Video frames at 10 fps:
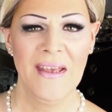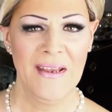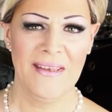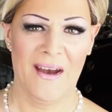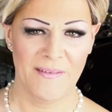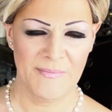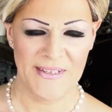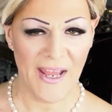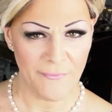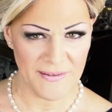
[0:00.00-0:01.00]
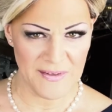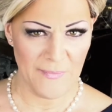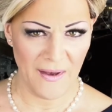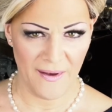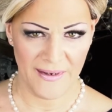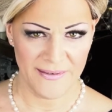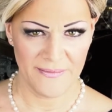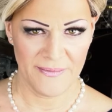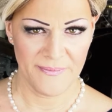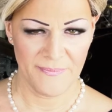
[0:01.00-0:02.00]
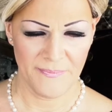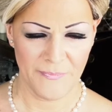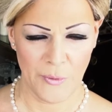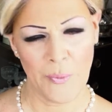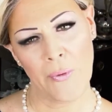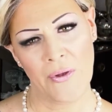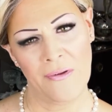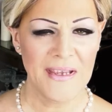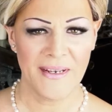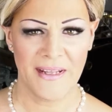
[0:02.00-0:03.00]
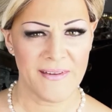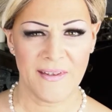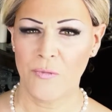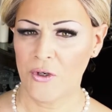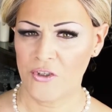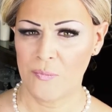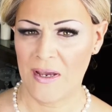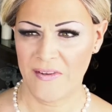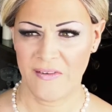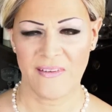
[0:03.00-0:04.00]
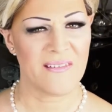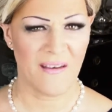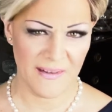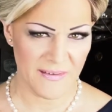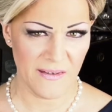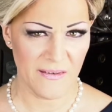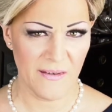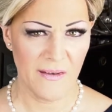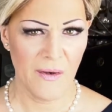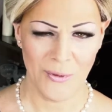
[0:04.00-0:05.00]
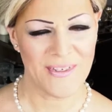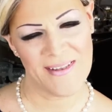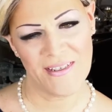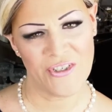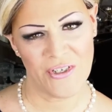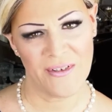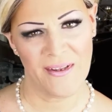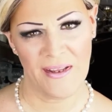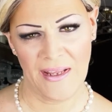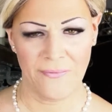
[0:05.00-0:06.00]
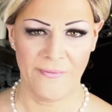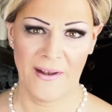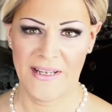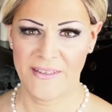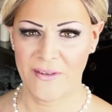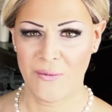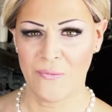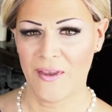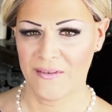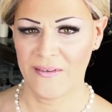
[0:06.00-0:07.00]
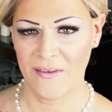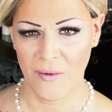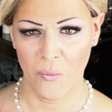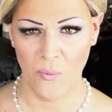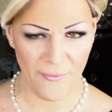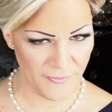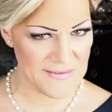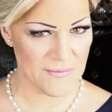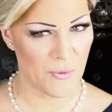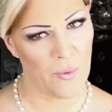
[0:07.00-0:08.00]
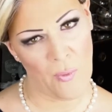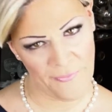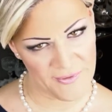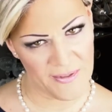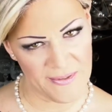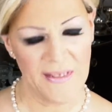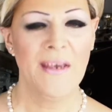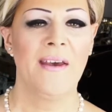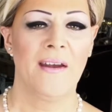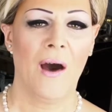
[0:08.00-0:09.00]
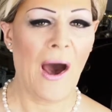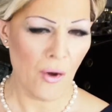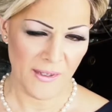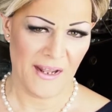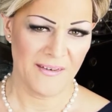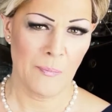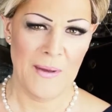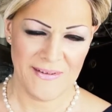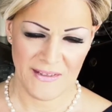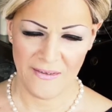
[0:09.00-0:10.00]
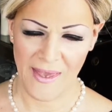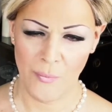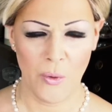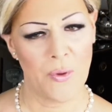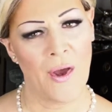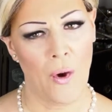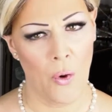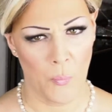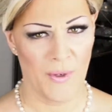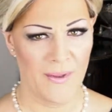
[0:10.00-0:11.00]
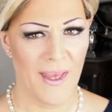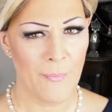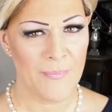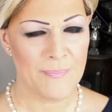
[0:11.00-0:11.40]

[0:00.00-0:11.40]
Ja, die einfachste Machart von Perücke nennt sich im Deutschen meistens Tresse und das englische Äquivalent dazu wäre Wefts oder Wefted auch genannt Basic Cap oder Open Cap.